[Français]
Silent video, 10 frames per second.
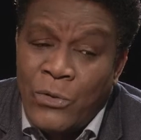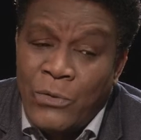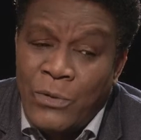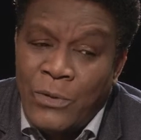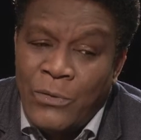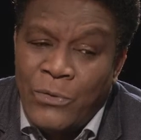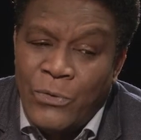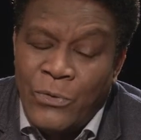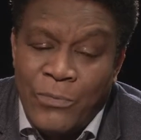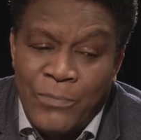
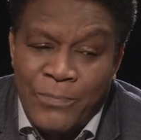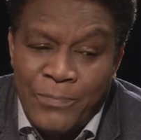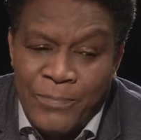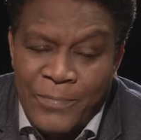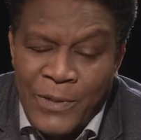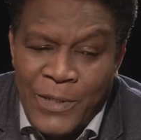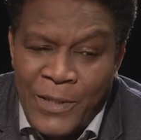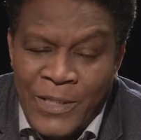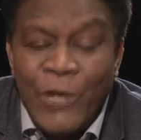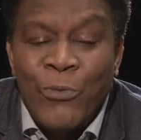non,
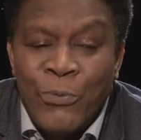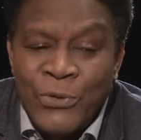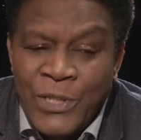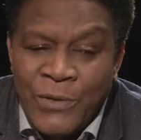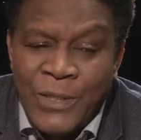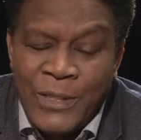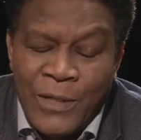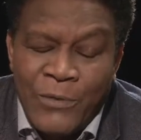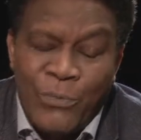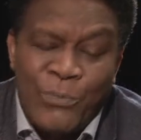dans le projet, oui,
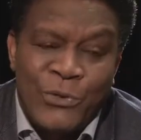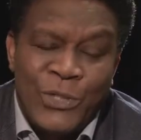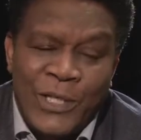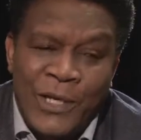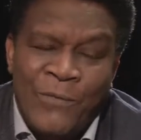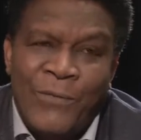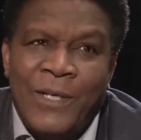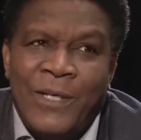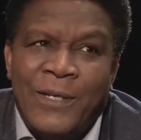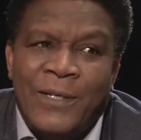dans le projet, en
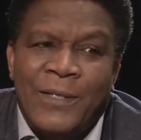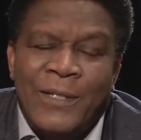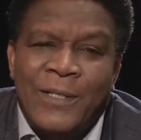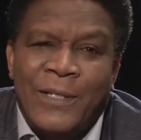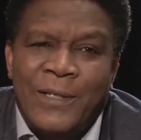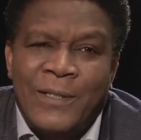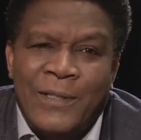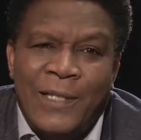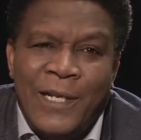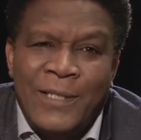fait,
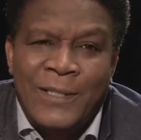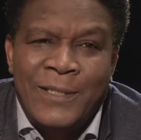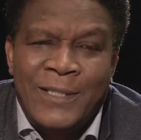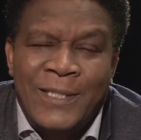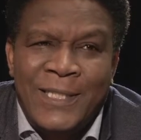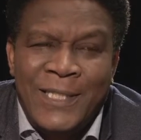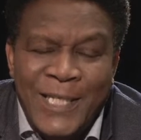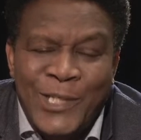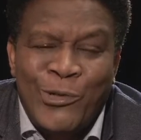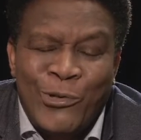dans les
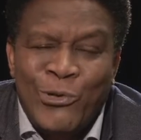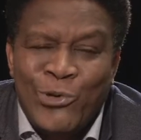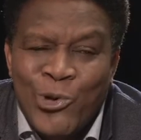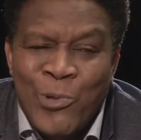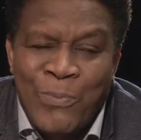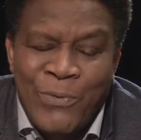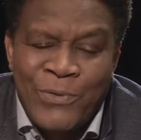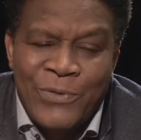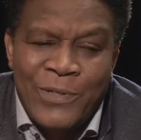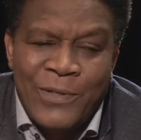titres que je
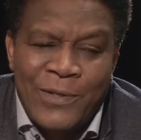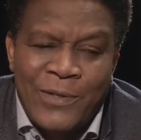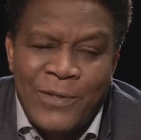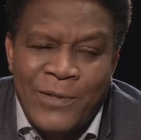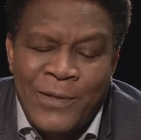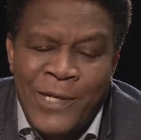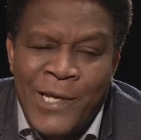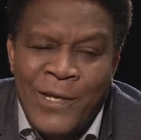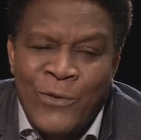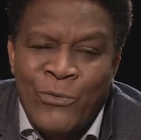compose,
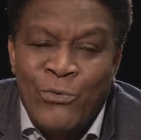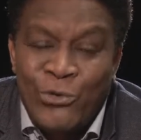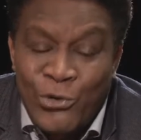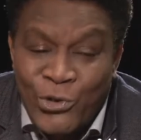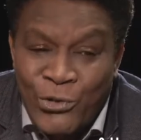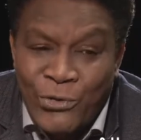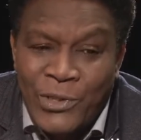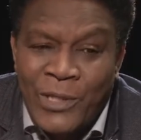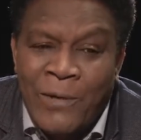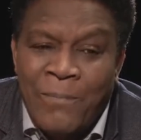où je
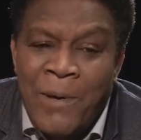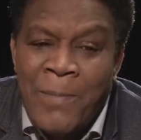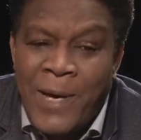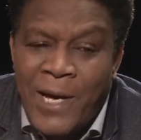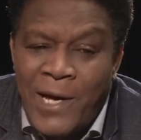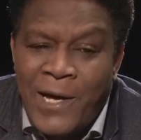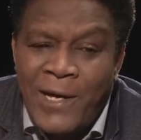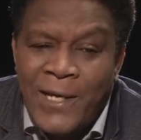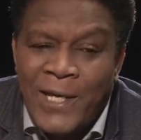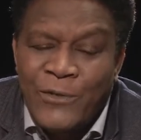chante en
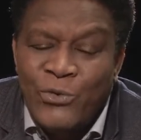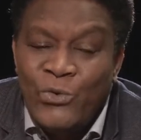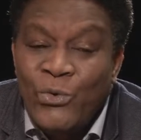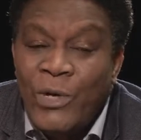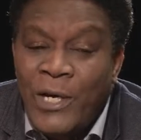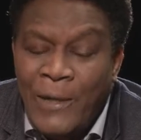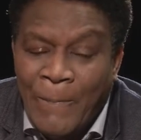bambara et en djula.